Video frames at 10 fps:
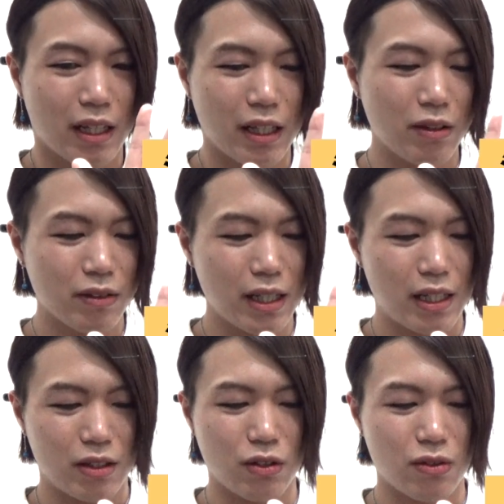なの
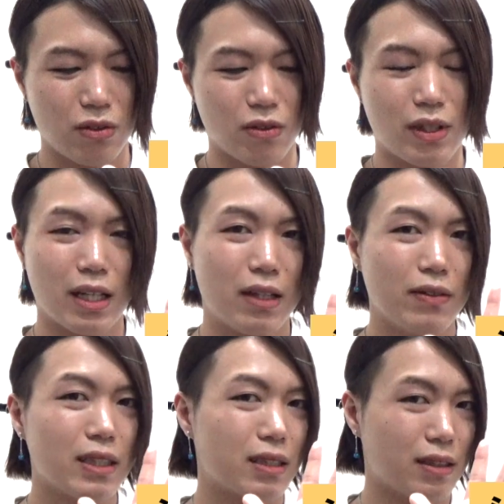でちょっと値段
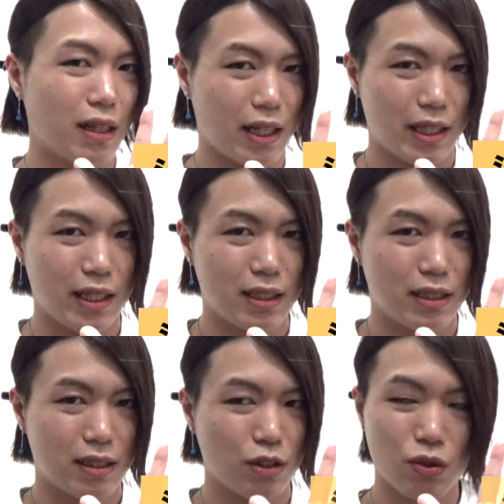は高いで
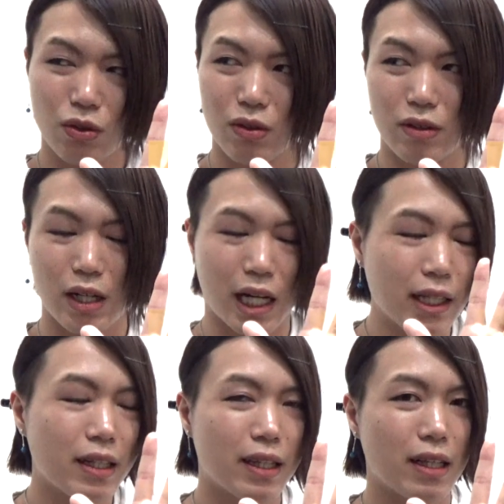すちょっとっていうかか
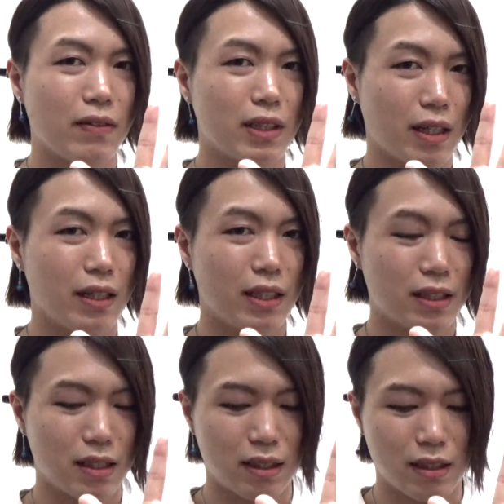なり値段は高いで
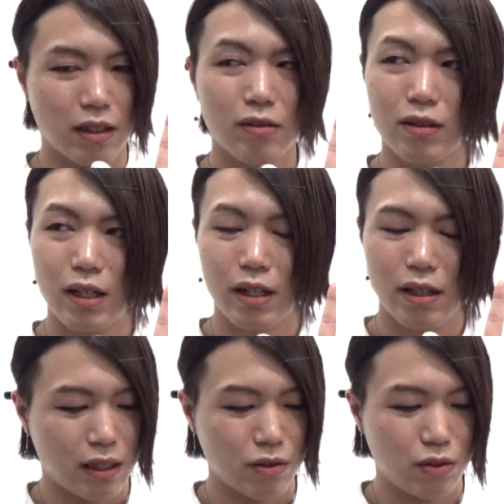すなの
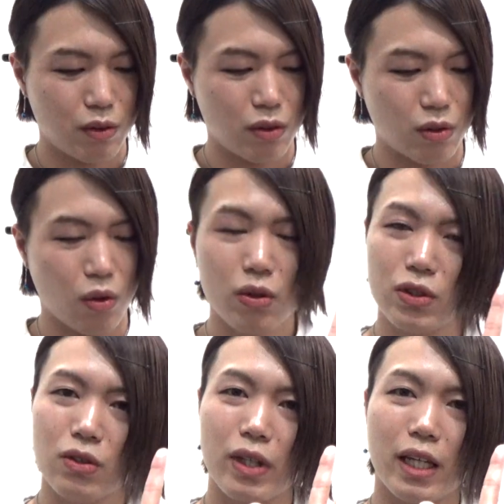であの
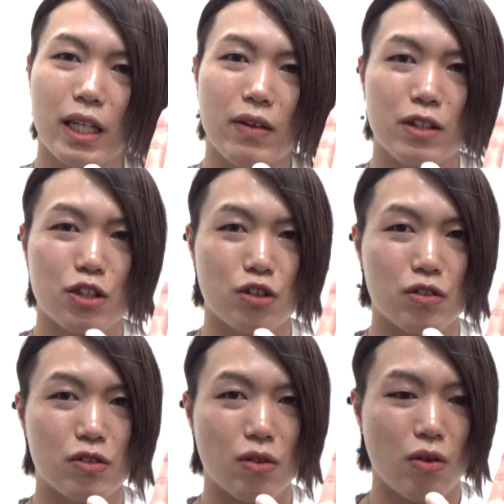コスト的にはちょっ
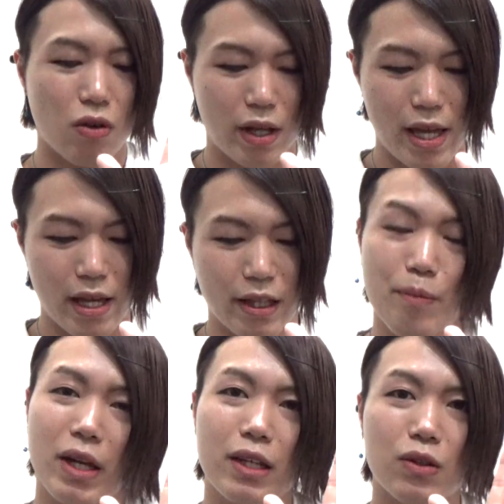と、えー、
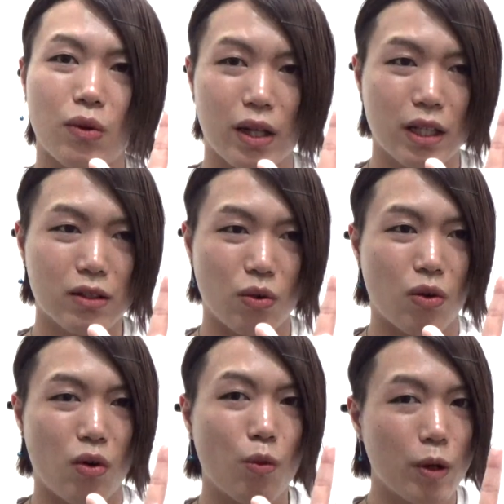デメリットかなと
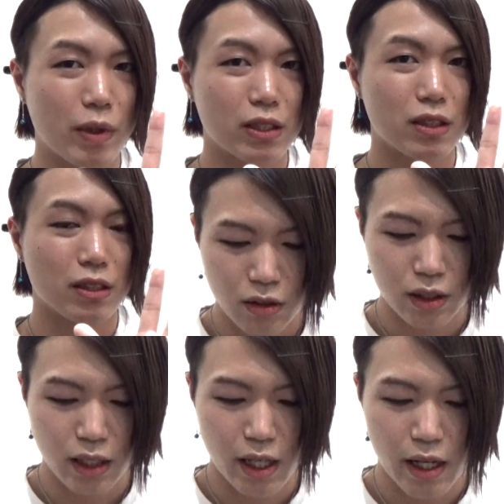思いますそ
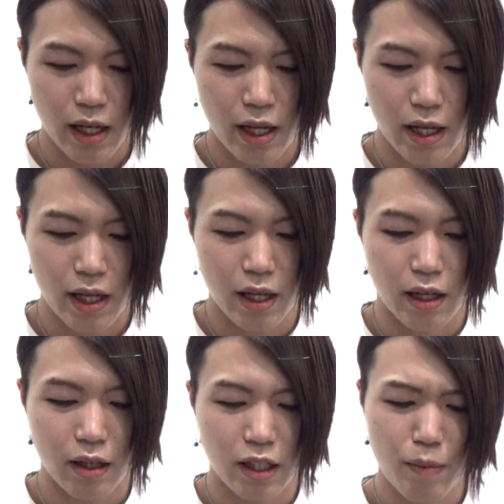して、
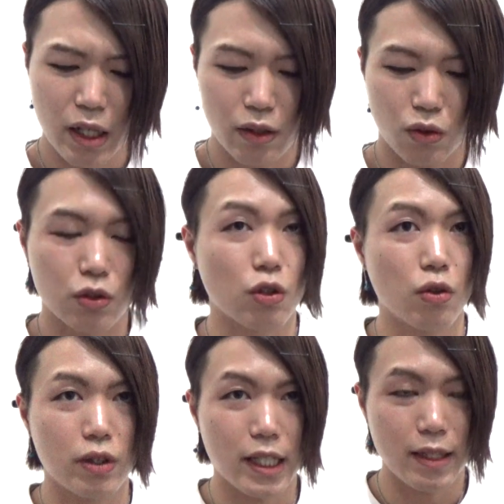えー、デメリットそ
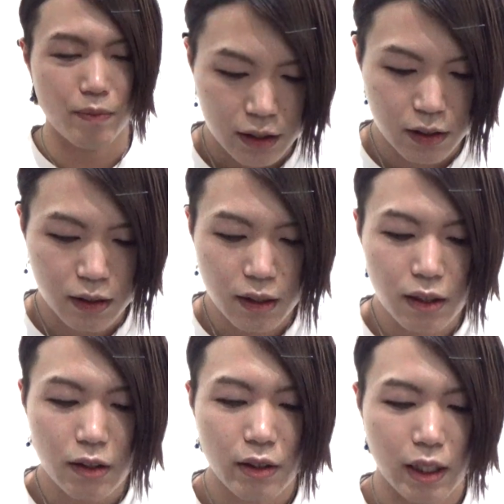の2水
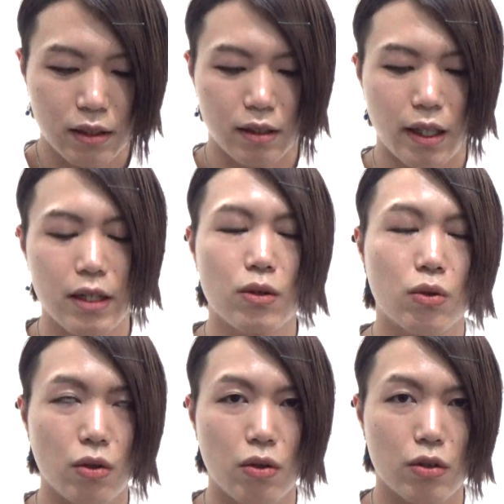牛ハ対
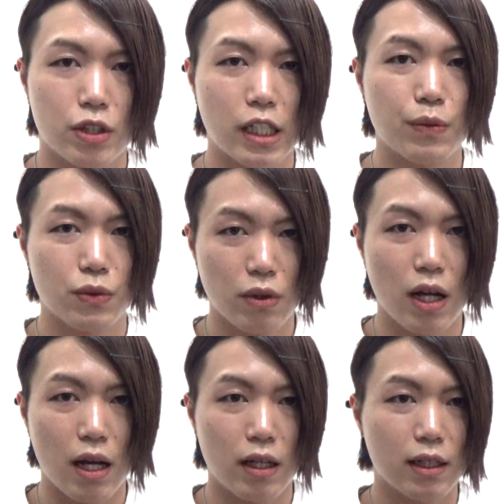応のシャフト
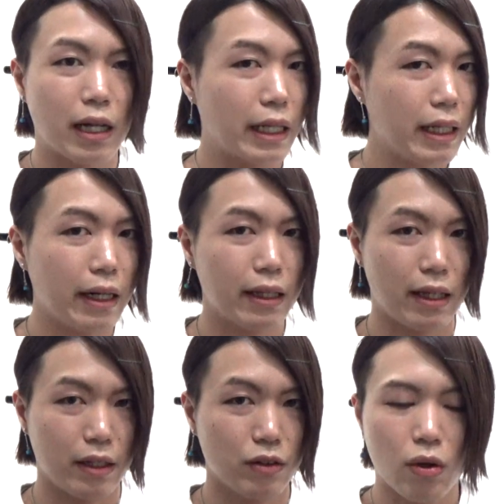が限られ
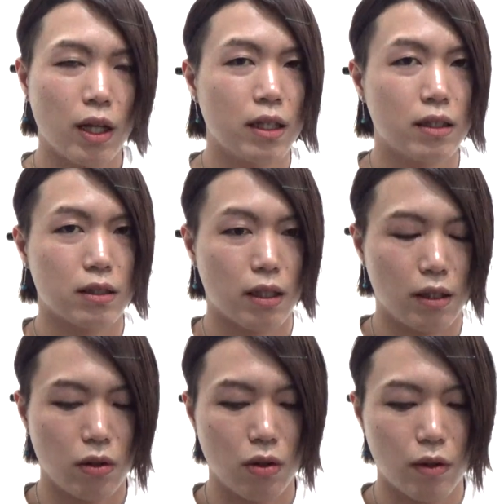ているこれなんですけ
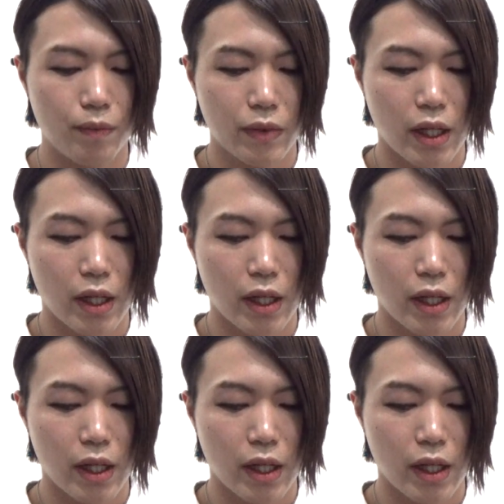れど